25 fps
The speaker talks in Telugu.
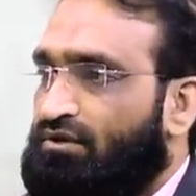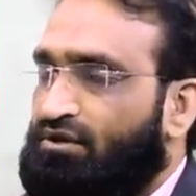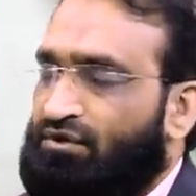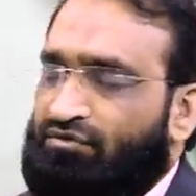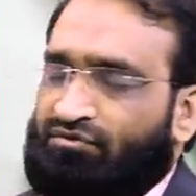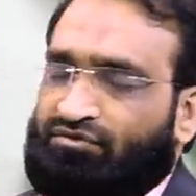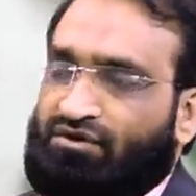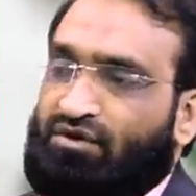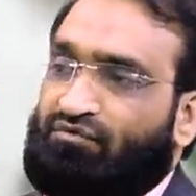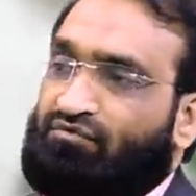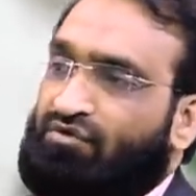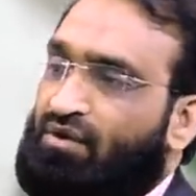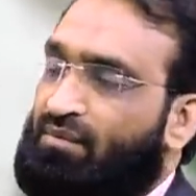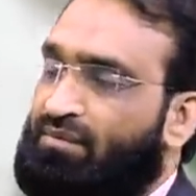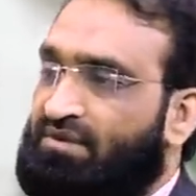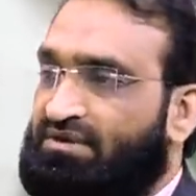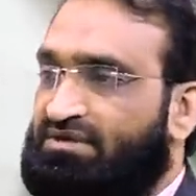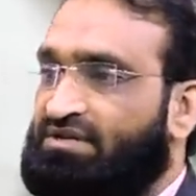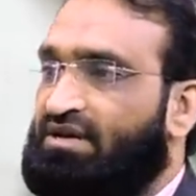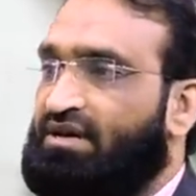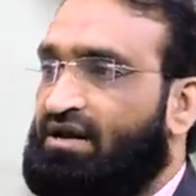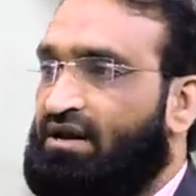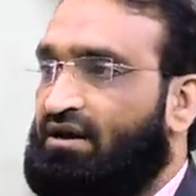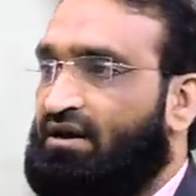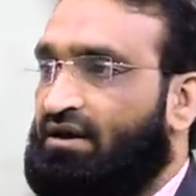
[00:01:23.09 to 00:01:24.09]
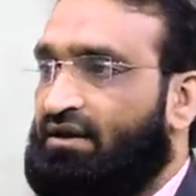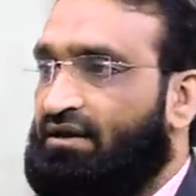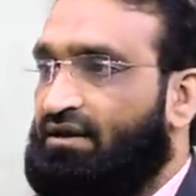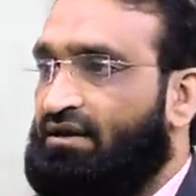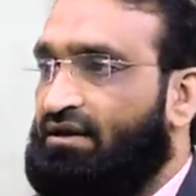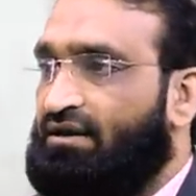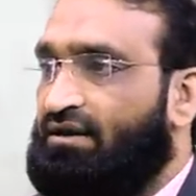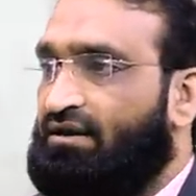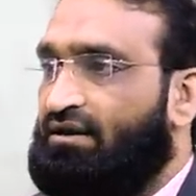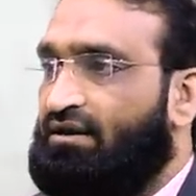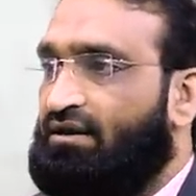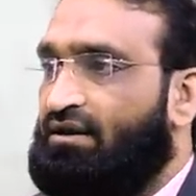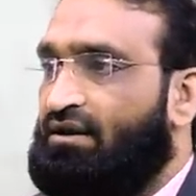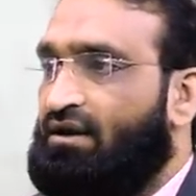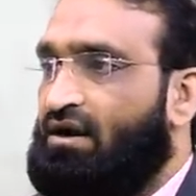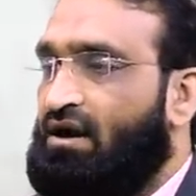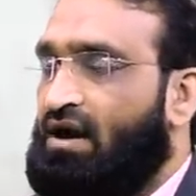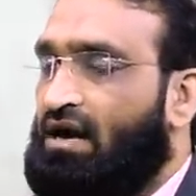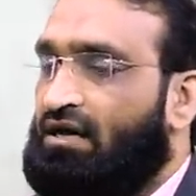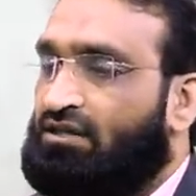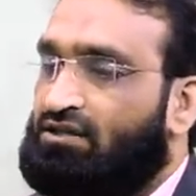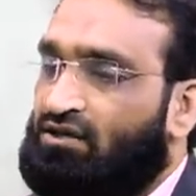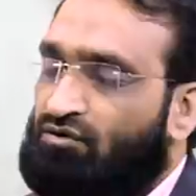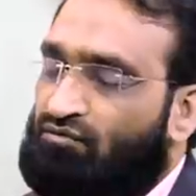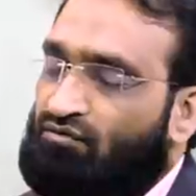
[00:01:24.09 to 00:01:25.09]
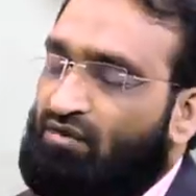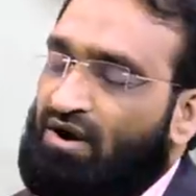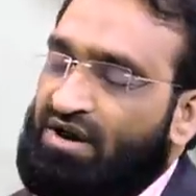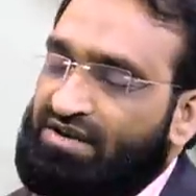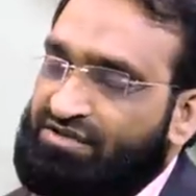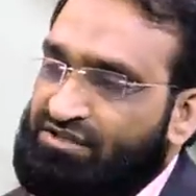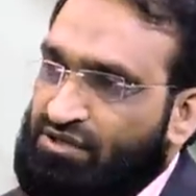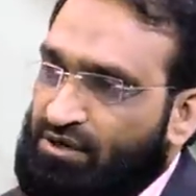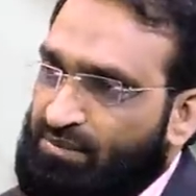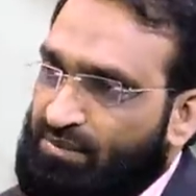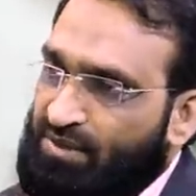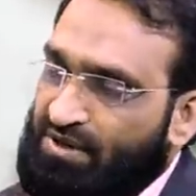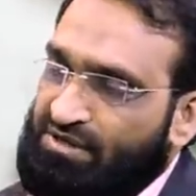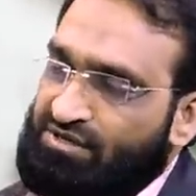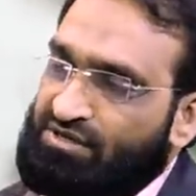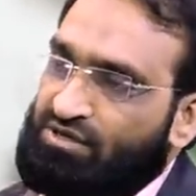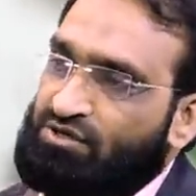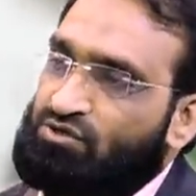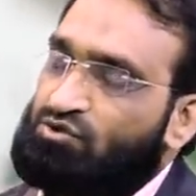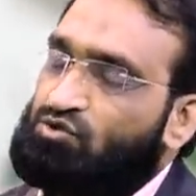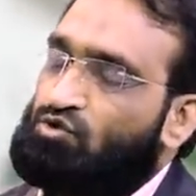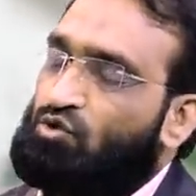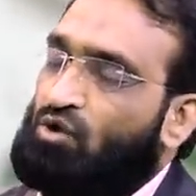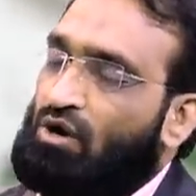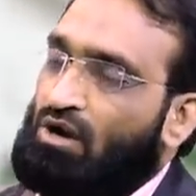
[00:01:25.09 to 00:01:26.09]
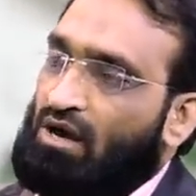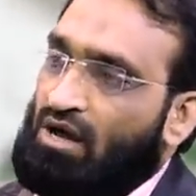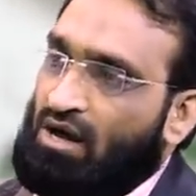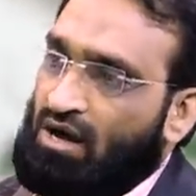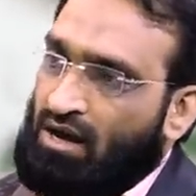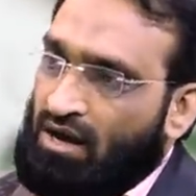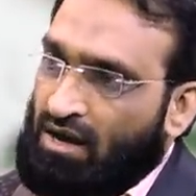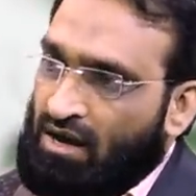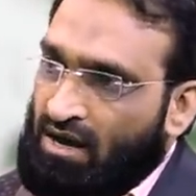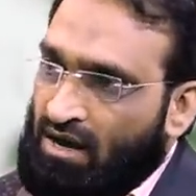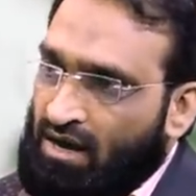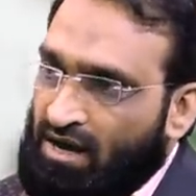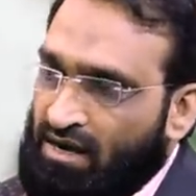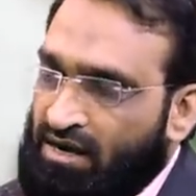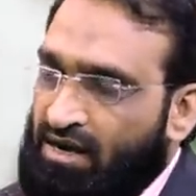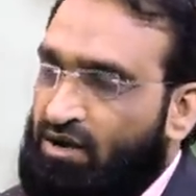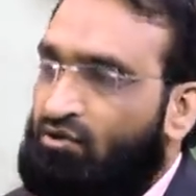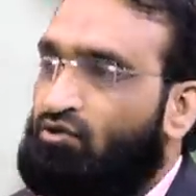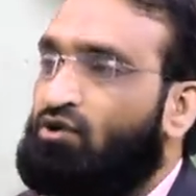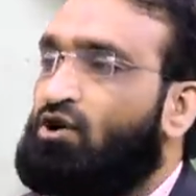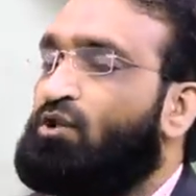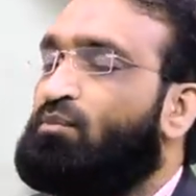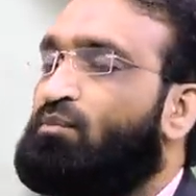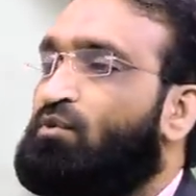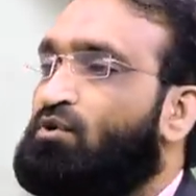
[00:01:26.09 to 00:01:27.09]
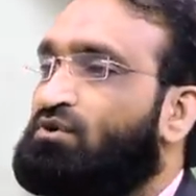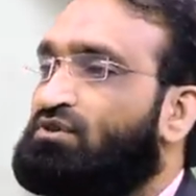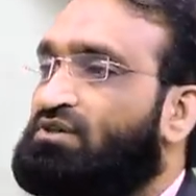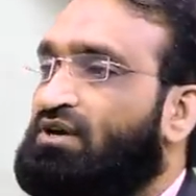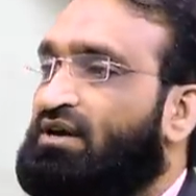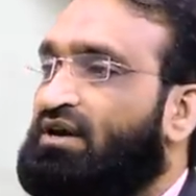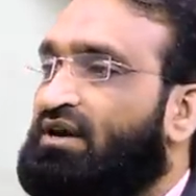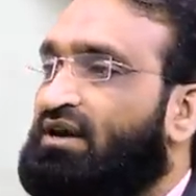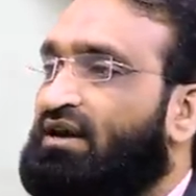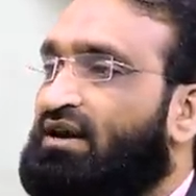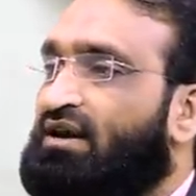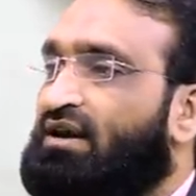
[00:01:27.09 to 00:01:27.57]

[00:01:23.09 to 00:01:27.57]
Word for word: ఎంత ఫేమస్ అయినా కానీ అతను వాచ్ రిపేర్ చేస్తూ అలాగే ఉండిపోతే